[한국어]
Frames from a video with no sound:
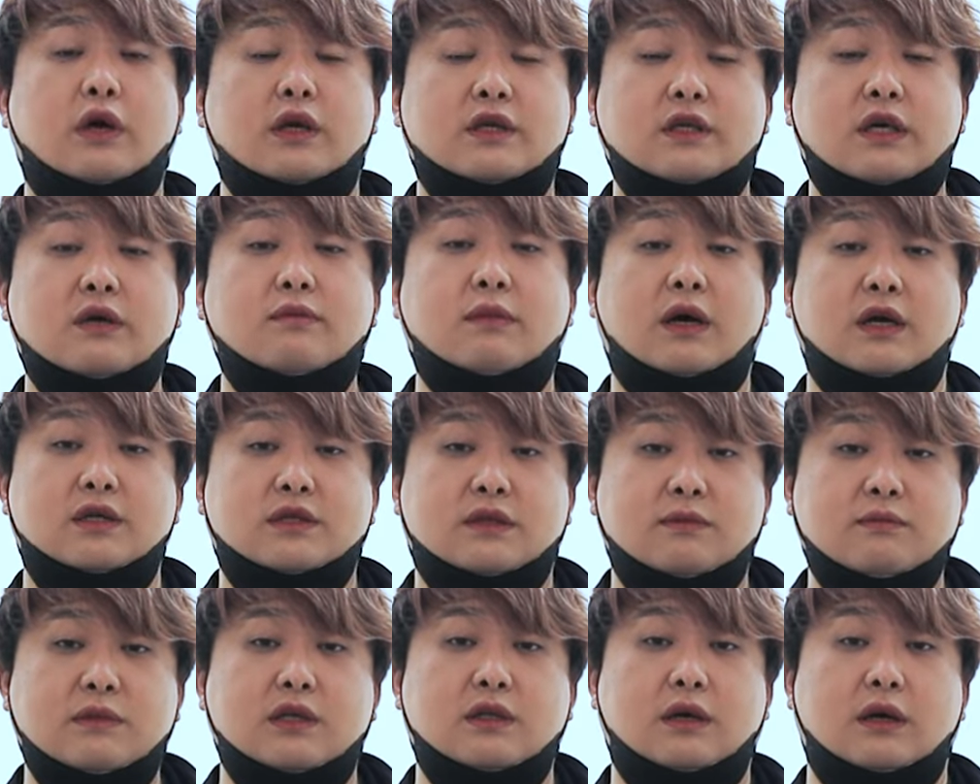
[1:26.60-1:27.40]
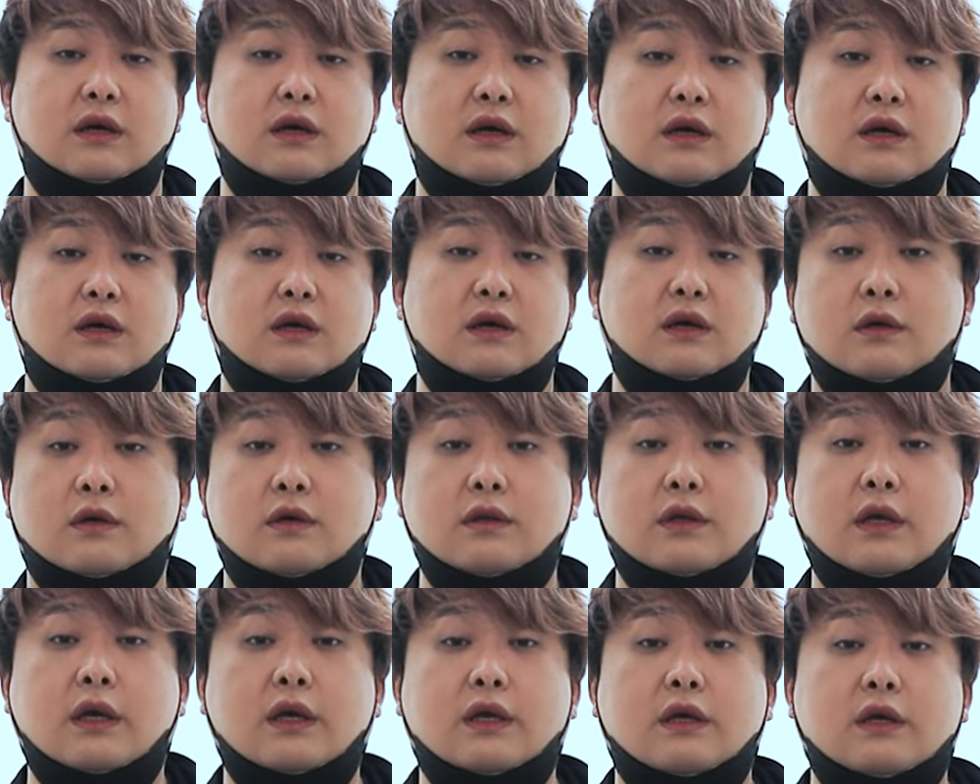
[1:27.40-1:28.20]
굉장히 많습니다.
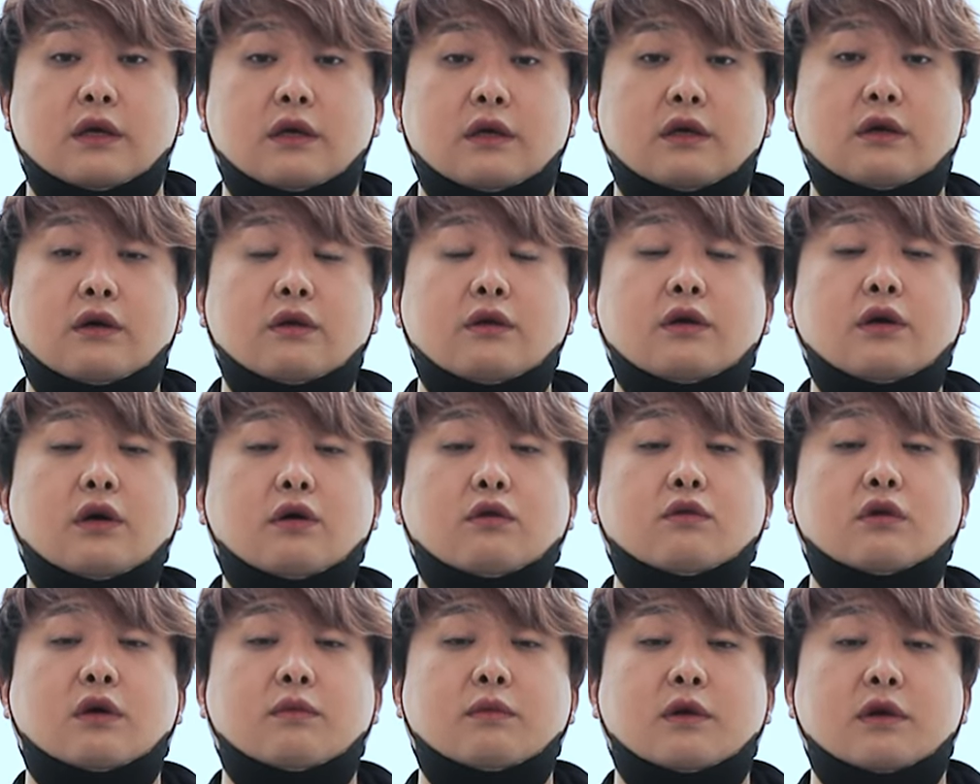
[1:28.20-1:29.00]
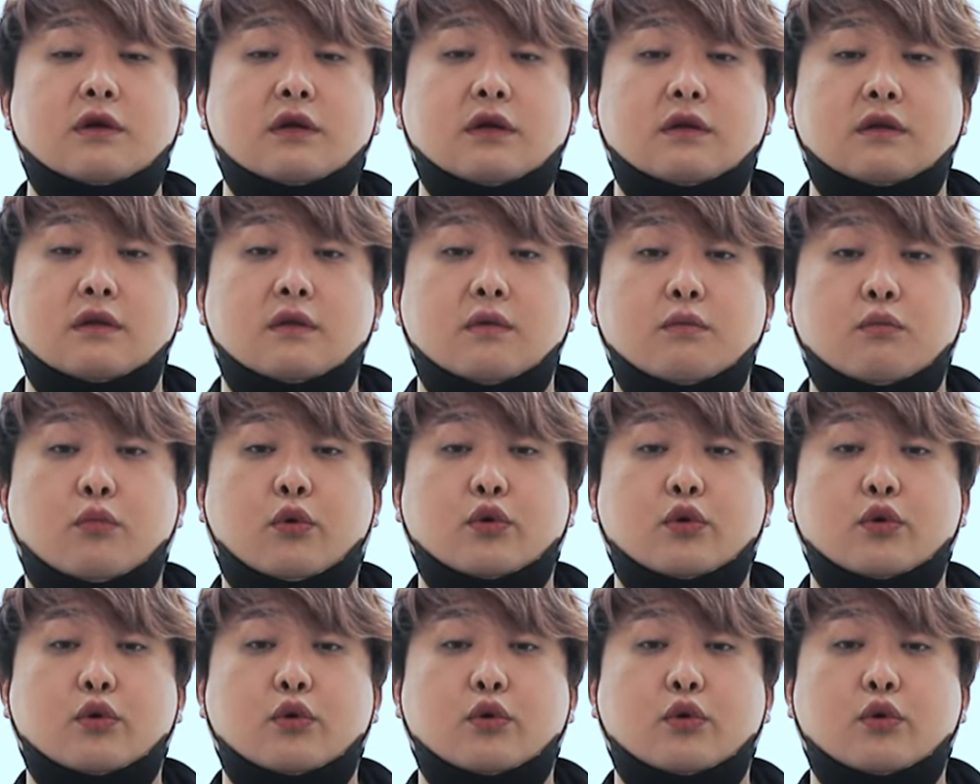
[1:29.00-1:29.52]
근데 이런 경우라면은